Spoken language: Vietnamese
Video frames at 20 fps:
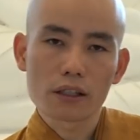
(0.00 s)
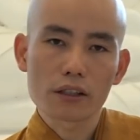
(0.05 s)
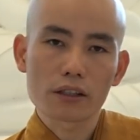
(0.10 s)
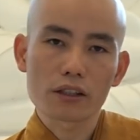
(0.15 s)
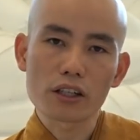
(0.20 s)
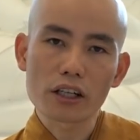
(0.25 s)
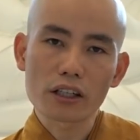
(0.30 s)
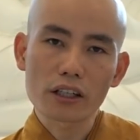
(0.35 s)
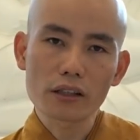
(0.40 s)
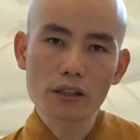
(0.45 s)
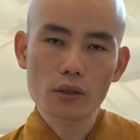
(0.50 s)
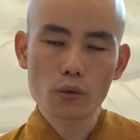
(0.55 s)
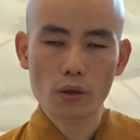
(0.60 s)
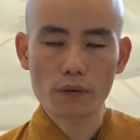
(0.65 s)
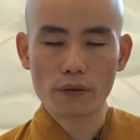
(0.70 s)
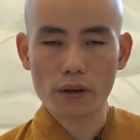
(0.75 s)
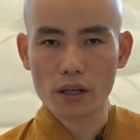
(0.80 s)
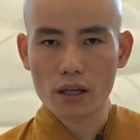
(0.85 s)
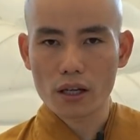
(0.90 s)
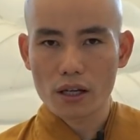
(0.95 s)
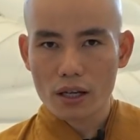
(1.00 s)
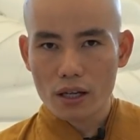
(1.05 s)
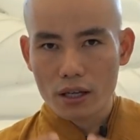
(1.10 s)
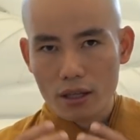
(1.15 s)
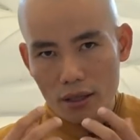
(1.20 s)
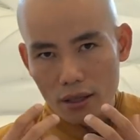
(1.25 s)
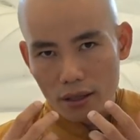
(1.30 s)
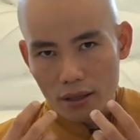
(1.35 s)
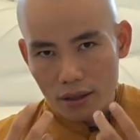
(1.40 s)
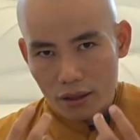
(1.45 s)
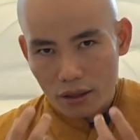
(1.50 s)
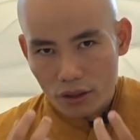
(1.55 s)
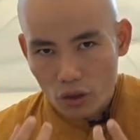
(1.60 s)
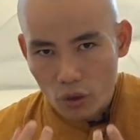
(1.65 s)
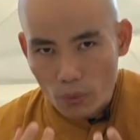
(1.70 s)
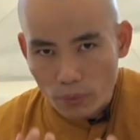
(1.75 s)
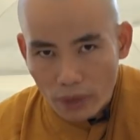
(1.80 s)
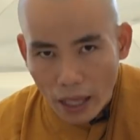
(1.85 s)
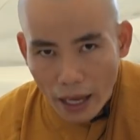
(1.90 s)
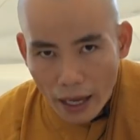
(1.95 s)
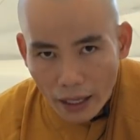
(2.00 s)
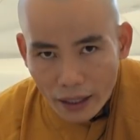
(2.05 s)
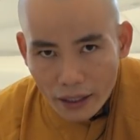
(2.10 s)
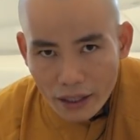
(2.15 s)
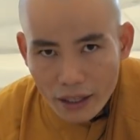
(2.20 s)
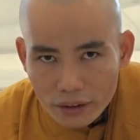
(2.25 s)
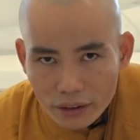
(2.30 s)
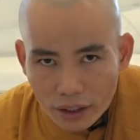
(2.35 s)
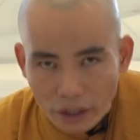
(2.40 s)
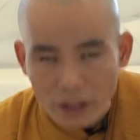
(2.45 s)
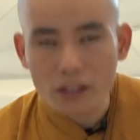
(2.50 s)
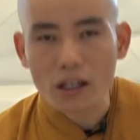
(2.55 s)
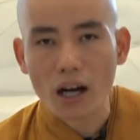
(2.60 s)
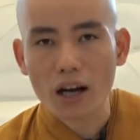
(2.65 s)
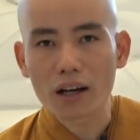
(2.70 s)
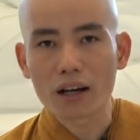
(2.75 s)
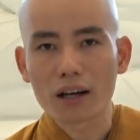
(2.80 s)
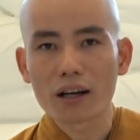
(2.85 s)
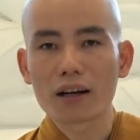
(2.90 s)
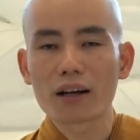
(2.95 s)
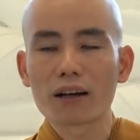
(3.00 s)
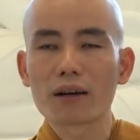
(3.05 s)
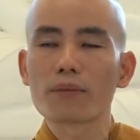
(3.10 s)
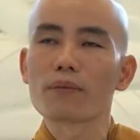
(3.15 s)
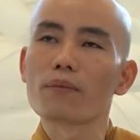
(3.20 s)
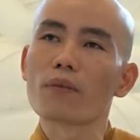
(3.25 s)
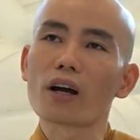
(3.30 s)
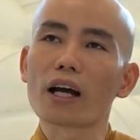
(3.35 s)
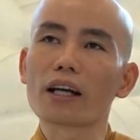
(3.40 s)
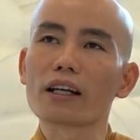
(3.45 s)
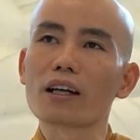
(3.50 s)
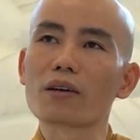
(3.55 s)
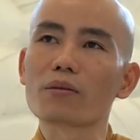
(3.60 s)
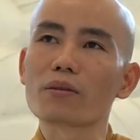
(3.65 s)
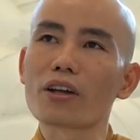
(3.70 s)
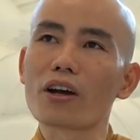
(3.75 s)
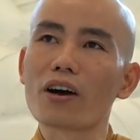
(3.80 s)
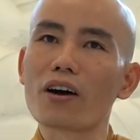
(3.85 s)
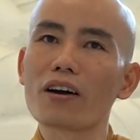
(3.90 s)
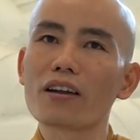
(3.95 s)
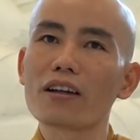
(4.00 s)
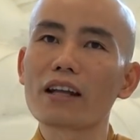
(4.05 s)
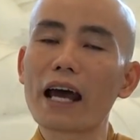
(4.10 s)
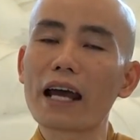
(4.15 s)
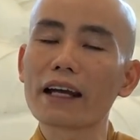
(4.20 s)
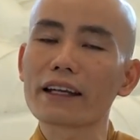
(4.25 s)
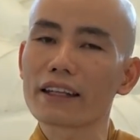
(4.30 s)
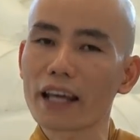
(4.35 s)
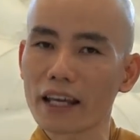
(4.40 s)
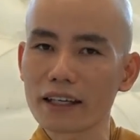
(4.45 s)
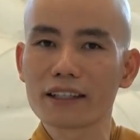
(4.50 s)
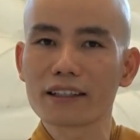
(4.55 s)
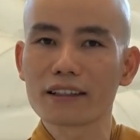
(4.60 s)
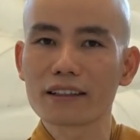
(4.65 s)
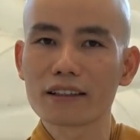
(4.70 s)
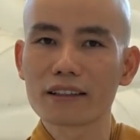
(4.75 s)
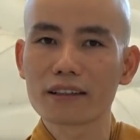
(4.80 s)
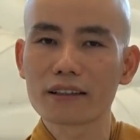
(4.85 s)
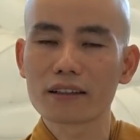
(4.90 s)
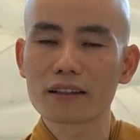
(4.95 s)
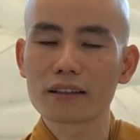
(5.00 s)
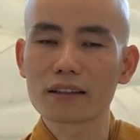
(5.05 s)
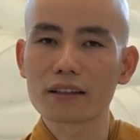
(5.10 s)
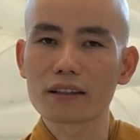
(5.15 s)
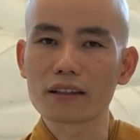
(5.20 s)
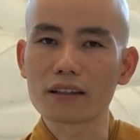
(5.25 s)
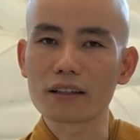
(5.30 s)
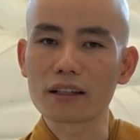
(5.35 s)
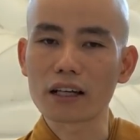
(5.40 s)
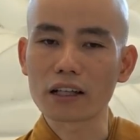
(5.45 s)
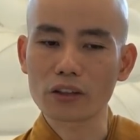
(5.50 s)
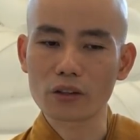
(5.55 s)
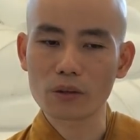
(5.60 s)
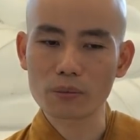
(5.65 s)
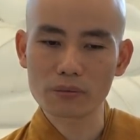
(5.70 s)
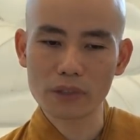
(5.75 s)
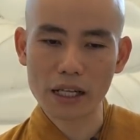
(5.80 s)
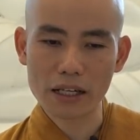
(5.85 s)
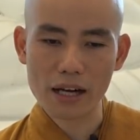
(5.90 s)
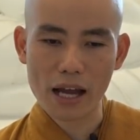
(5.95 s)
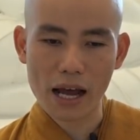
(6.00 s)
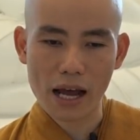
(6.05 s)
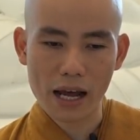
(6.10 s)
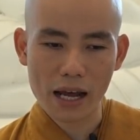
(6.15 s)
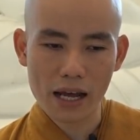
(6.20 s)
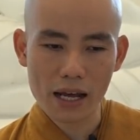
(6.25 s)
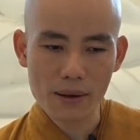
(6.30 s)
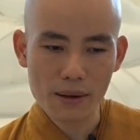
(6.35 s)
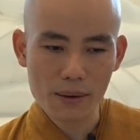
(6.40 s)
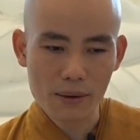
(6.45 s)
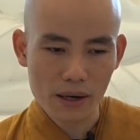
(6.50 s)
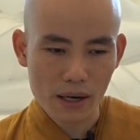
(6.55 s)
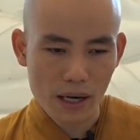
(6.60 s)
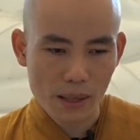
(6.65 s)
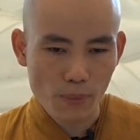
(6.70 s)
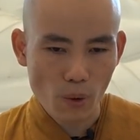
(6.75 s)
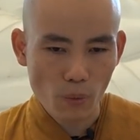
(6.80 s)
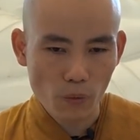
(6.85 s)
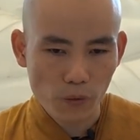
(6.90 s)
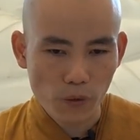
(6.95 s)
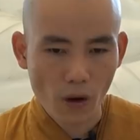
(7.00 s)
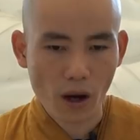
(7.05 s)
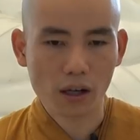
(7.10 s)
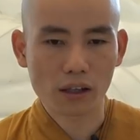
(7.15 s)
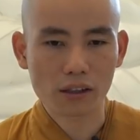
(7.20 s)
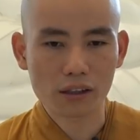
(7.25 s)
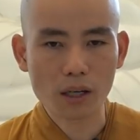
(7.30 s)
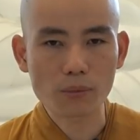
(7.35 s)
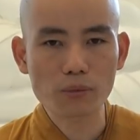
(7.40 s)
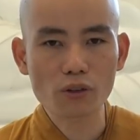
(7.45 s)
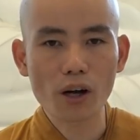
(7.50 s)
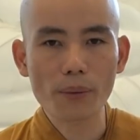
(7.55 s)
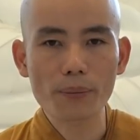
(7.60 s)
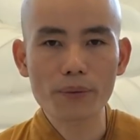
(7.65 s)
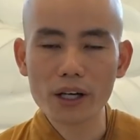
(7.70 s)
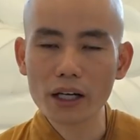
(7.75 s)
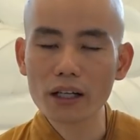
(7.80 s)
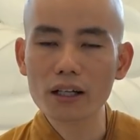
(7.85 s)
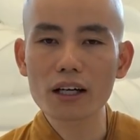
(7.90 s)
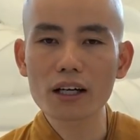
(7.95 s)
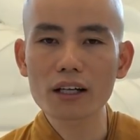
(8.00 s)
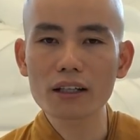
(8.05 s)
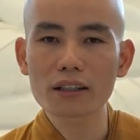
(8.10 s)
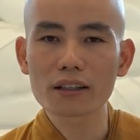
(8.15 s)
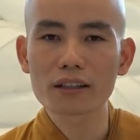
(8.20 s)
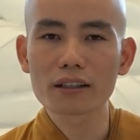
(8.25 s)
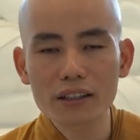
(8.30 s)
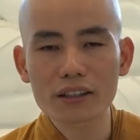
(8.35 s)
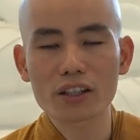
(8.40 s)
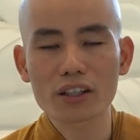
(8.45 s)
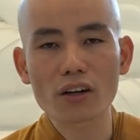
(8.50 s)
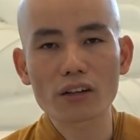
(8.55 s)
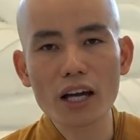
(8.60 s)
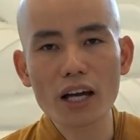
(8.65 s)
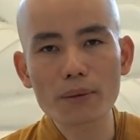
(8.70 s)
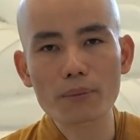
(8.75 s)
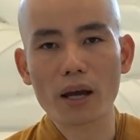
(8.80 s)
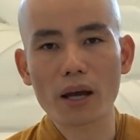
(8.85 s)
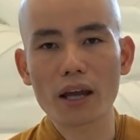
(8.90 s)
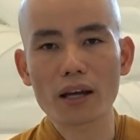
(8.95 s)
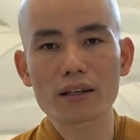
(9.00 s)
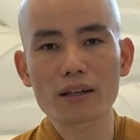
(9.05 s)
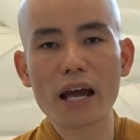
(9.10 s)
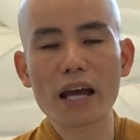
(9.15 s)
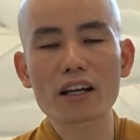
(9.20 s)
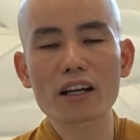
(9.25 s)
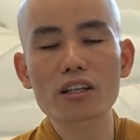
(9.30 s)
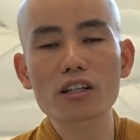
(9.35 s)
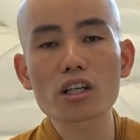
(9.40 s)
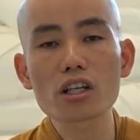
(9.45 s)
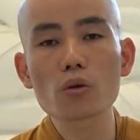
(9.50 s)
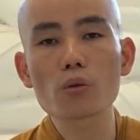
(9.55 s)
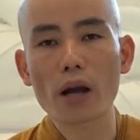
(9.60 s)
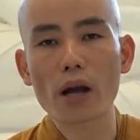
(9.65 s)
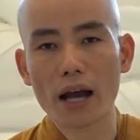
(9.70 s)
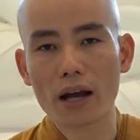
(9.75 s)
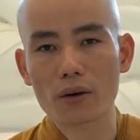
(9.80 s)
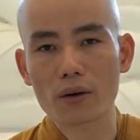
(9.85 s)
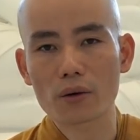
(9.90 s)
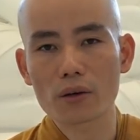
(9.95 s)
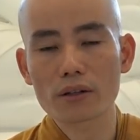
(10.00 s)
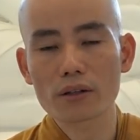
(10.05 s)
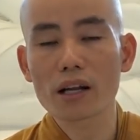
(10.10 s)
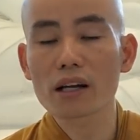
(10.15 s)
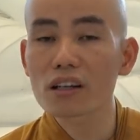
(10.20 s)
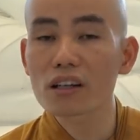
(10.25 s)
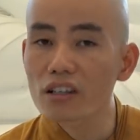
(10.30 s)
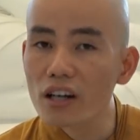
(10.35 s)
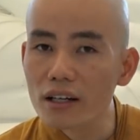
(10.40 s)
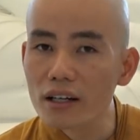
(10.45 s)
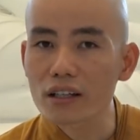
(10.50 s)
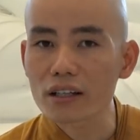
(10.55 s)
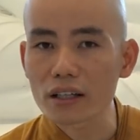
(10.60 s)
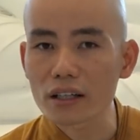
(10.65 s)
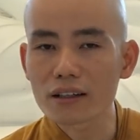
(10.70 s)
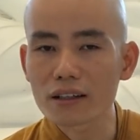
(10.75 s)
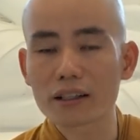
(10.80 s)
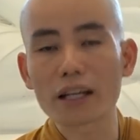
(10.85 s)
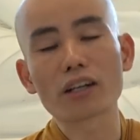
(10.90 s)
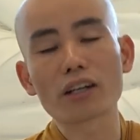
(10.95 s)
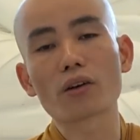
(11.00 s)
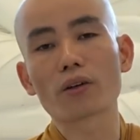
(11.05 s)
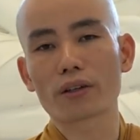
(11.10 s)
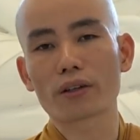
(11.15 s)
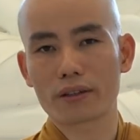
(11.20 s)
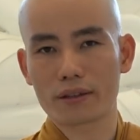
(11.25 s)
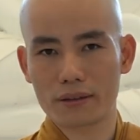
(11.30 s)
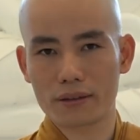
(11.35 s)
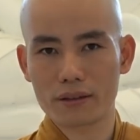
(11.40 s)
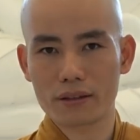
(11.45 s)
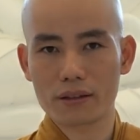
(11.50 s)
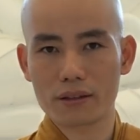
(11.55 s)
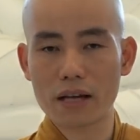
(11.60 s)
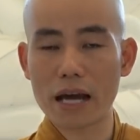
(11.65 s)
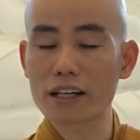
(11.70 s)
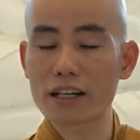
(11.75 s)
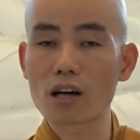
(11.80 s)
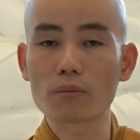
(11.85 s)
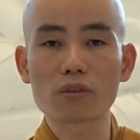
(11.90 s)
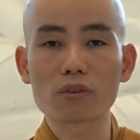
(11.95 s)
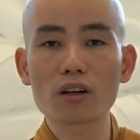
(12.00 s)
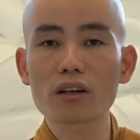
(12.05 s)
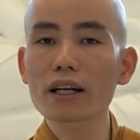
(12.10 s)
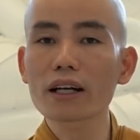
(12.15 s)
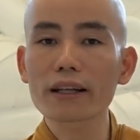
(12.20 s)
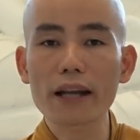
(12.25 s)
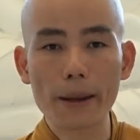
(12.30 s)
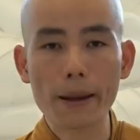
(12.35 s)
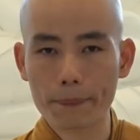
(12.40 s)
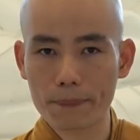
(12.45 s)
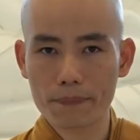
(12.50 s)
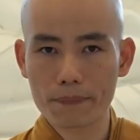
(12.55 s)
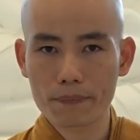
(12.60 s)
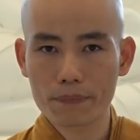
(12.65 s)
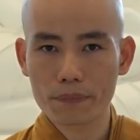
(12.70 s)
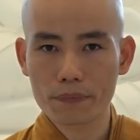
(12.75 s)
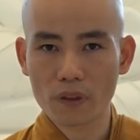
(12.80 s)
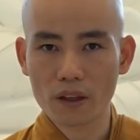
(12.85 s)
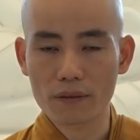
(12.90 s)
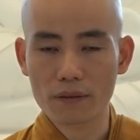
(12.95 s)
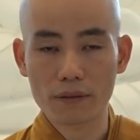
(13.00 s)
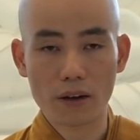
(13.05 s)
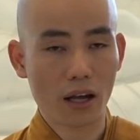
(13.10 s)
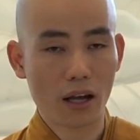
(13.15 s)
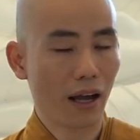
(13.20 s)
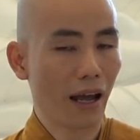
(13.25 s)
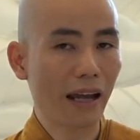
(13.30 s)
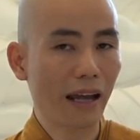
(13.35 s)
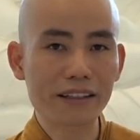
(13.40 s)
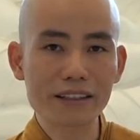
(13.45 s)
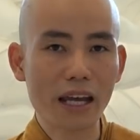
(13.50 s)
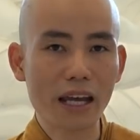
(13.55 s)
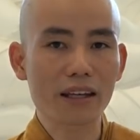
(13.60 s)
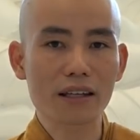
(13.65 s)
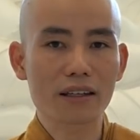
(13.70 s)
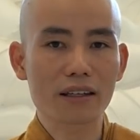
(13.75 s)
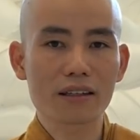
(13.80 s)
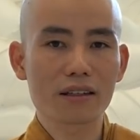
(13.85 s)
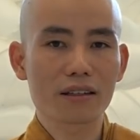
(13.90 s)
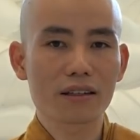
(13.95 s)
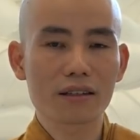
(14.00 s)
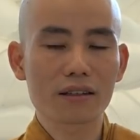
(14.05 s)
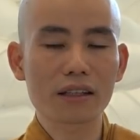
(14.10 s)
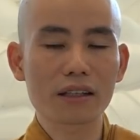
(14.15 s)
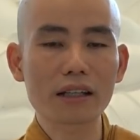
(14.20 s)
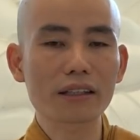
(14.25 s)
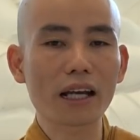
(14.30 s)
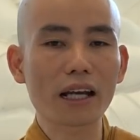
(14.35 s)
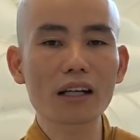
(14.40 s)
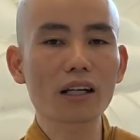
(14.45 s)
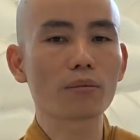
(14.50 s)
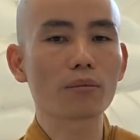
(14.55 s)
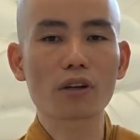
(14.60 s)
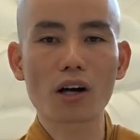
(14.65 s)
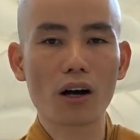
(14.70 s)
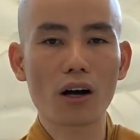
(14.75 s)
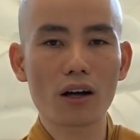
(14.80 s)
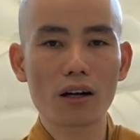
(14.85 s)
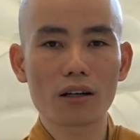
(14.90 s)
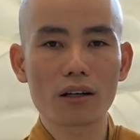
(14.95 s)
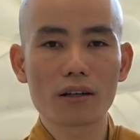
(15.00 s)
Cho nên kính thưa quý vị, chúng ta chỉ cần một hành động nhỏ là ăn chay là chúng ta đã là một phần đóng góp rất lớn cho đất mẹ đang kêu gào, đang rên rỉ này rồi. Hành động đó rất đẹp, và ăn chay chắc chắn không khó,